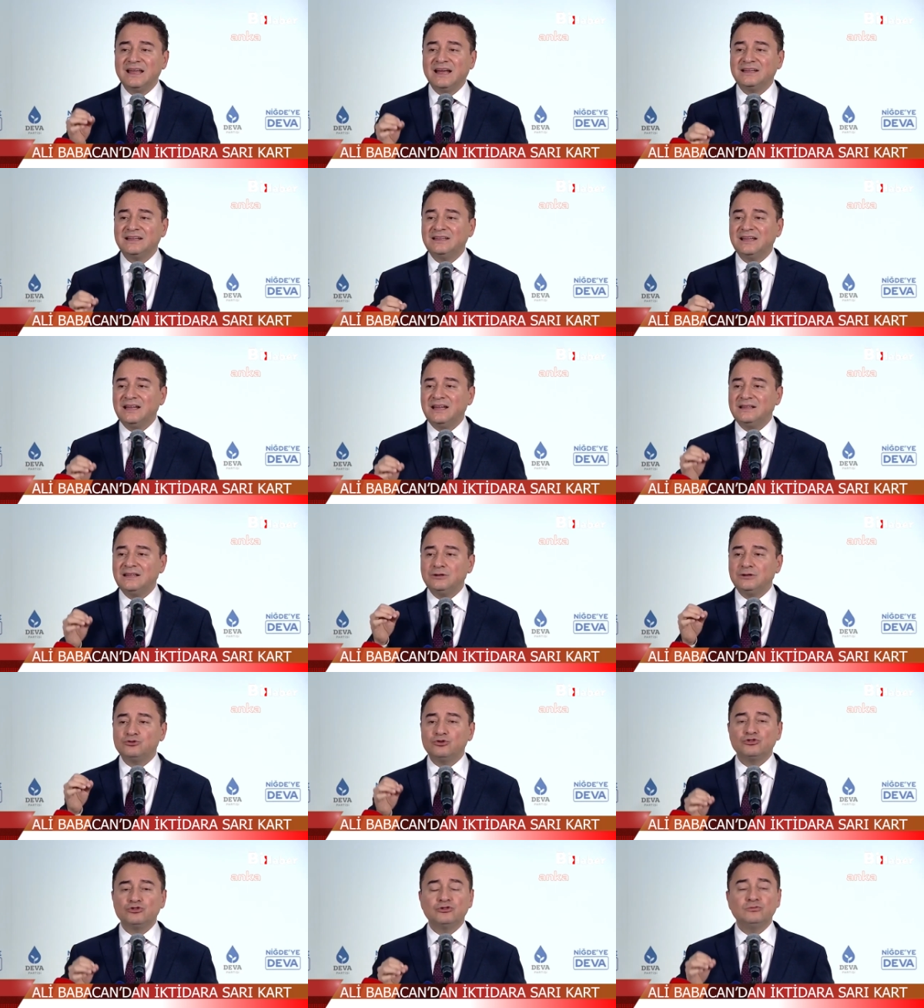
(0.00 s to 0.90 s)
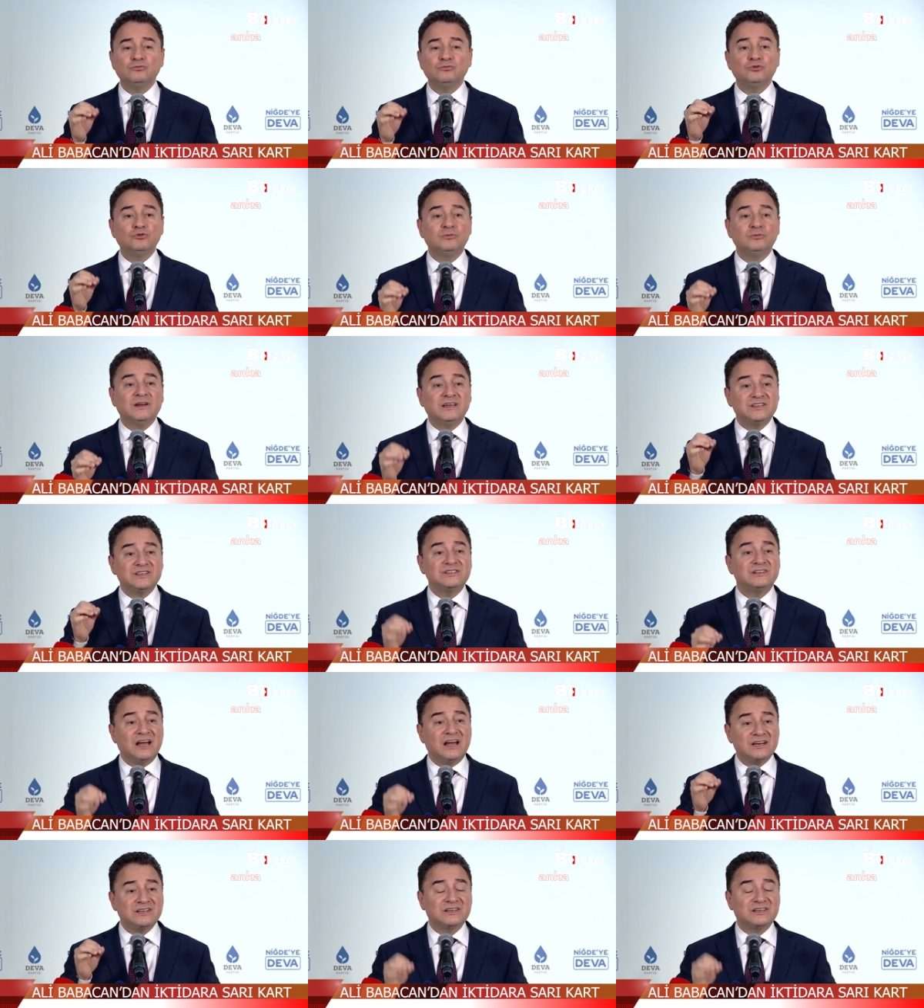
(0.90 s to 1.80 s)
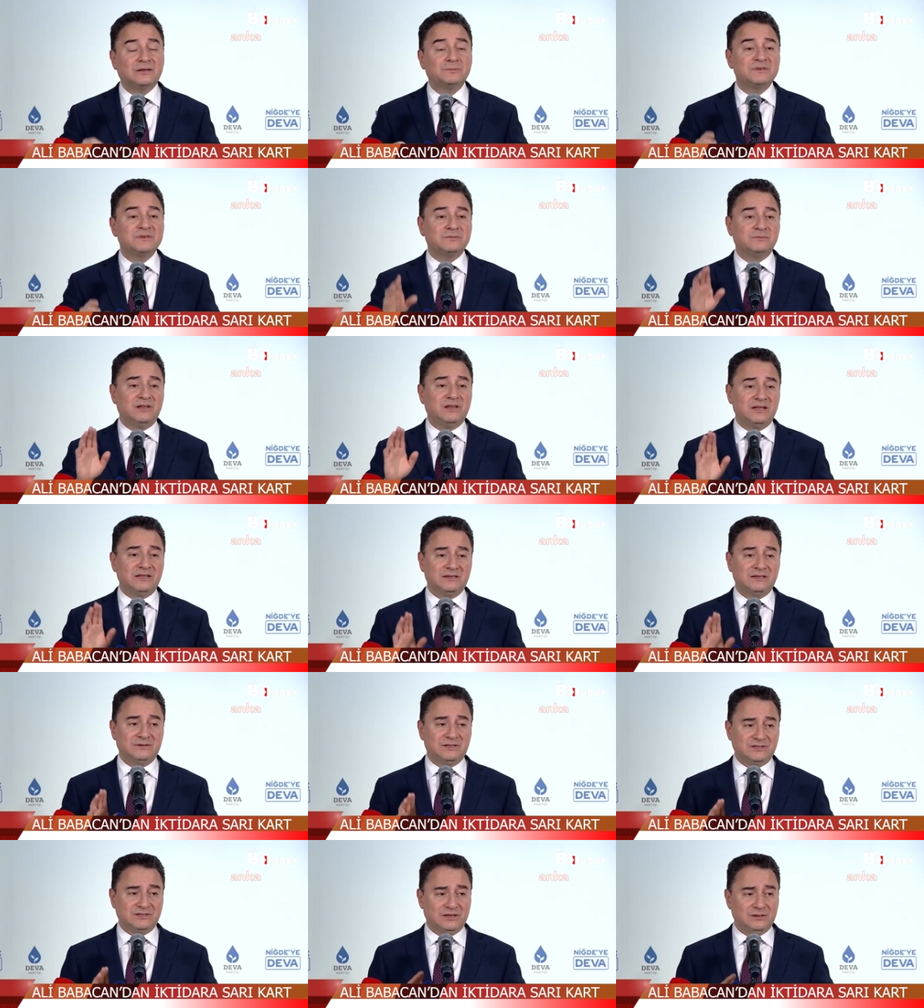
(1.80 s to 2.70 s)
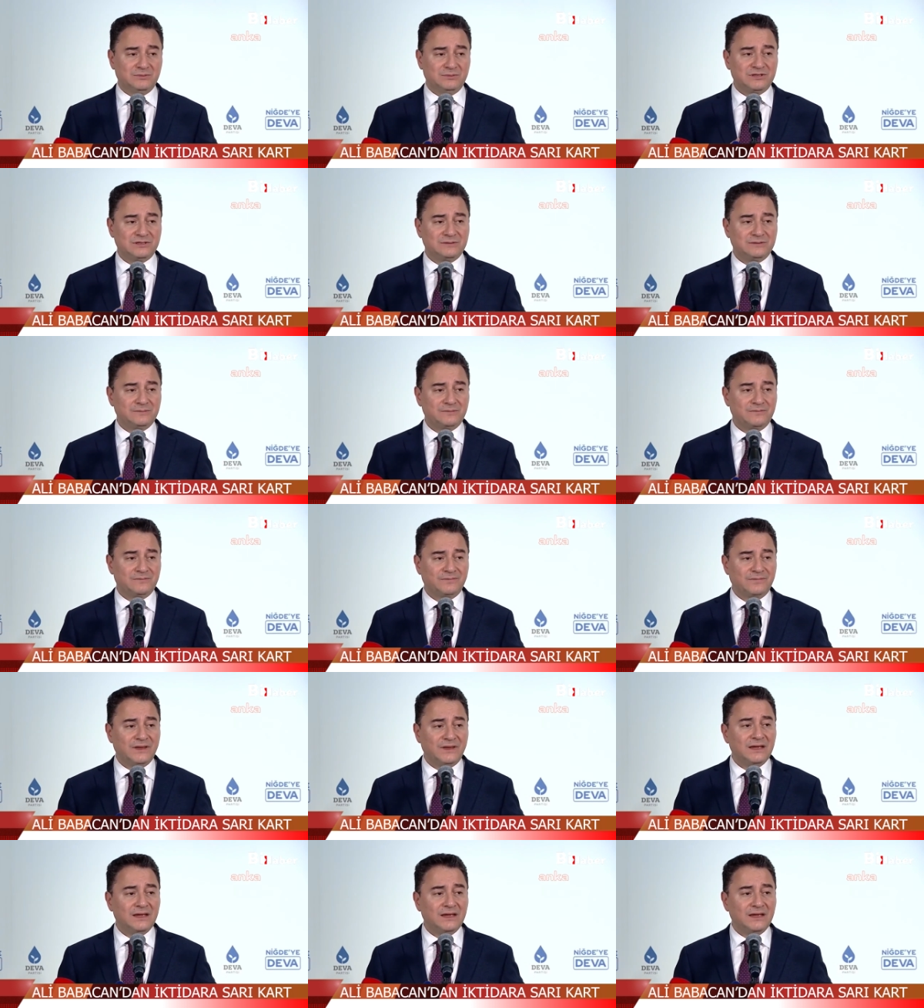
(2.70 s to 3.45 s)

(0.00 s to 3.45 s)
dertlerine çözüm bulmak için harcayacak bizim belediye başkanımız.